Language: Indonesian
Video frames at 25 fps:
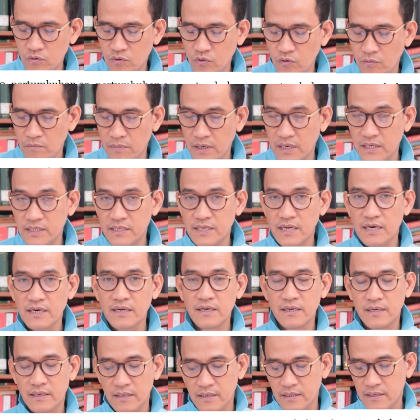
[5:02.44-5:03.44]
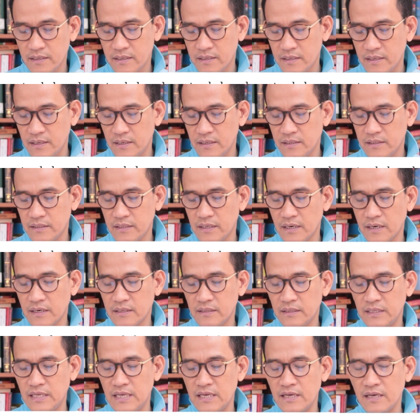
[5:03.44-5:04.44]
untuk mengejar
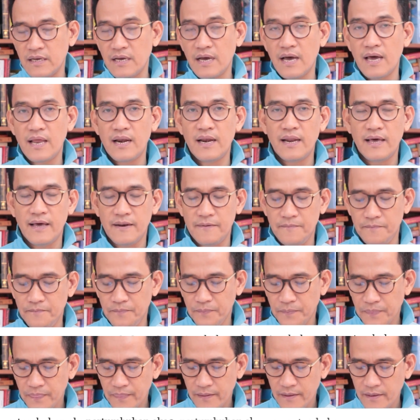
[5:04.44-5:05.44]
ketertinggalan.